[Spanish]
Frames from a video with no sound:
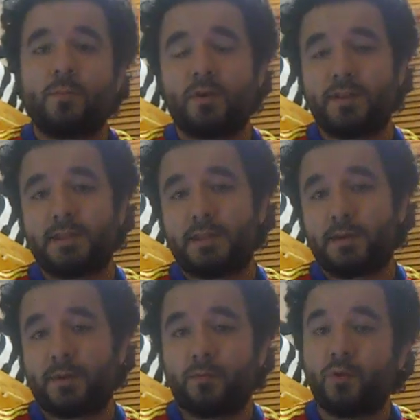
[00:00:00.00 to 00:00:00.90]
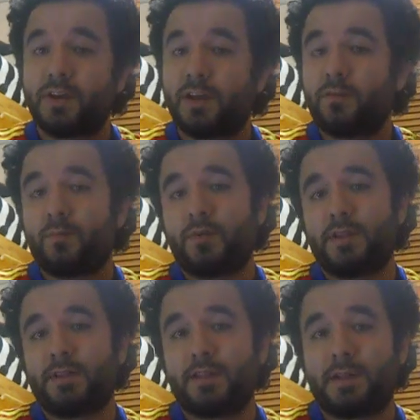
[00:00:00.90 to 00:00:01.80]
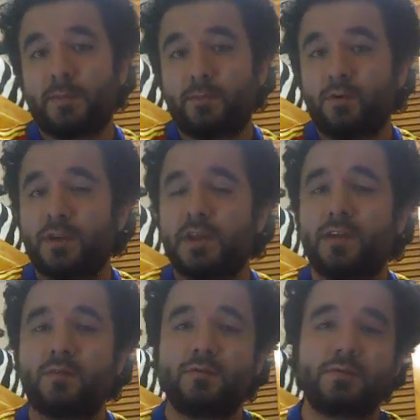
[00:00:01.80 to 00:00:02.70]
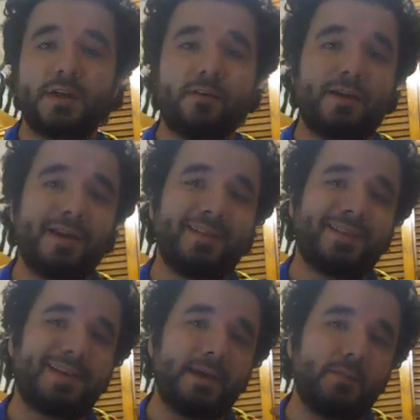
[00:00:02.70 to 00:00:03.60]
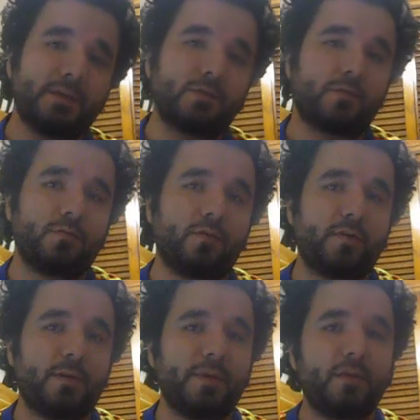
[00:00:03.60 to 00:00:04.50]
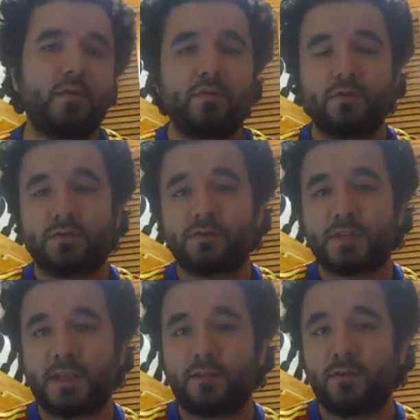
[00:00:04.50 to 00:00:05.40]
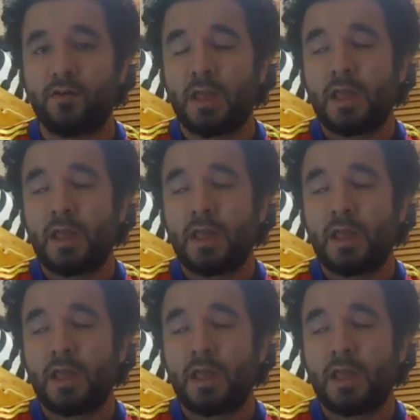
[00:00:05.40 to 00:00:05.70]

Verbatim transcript: pueden tener memoria, no pueden tener memoria, algunos sabrán qué pasó con Doflamingo, otros que no.